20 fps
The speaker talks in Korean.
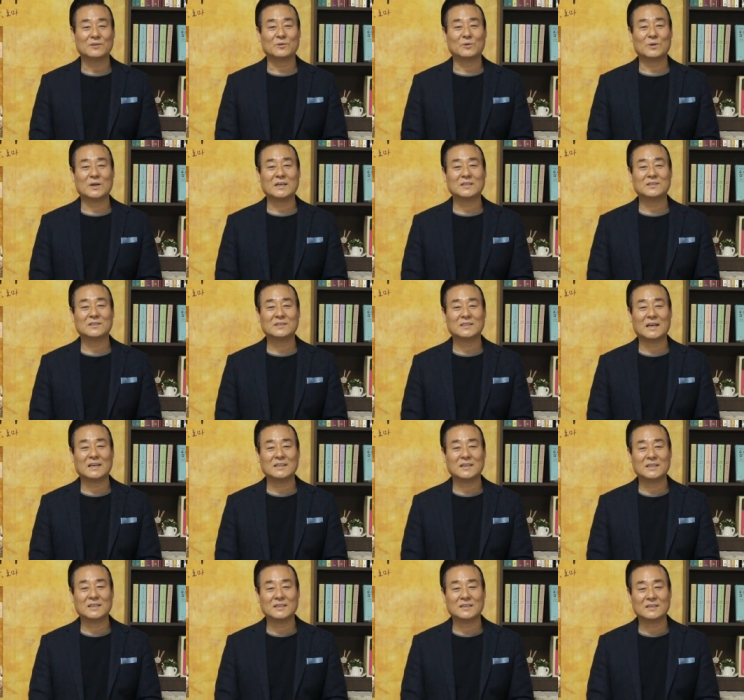요나서
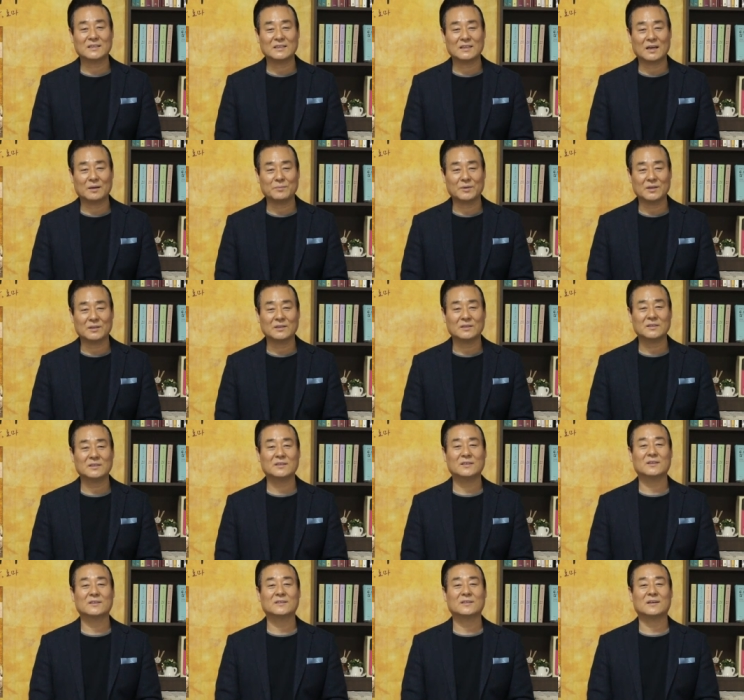4장이 끝나면
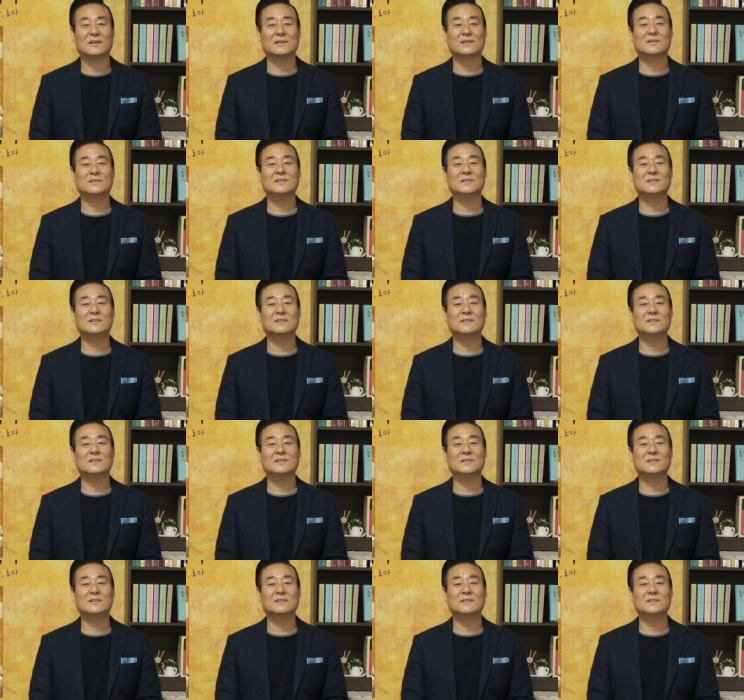이어서